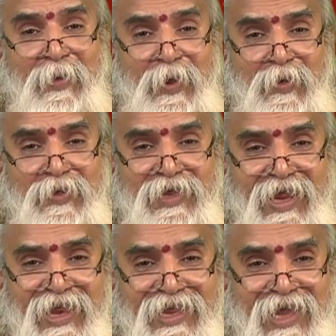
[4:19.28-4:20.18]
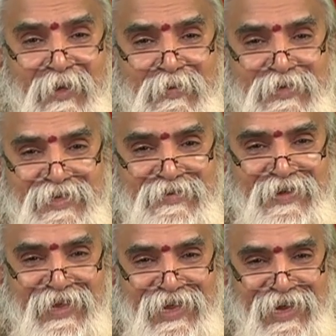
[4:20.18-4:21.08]
ప్రయోజనాన్ని కల్పించడం
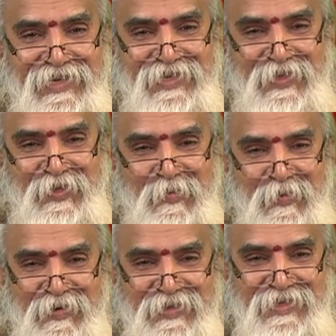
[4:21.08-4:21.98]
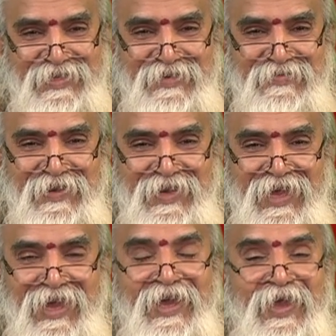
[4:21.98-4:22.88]
అనే లక్ష్యంతో ప్రవర్తించడం
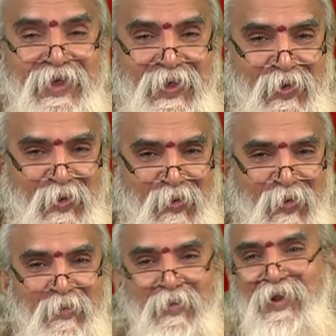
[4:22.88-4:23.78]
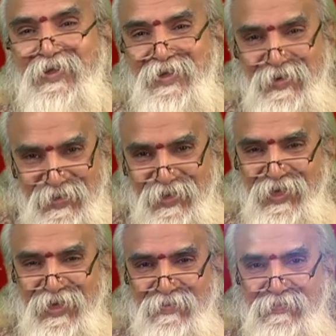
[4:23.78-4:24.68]
వలన ఎక్కువ మేలు జరుగుతుంది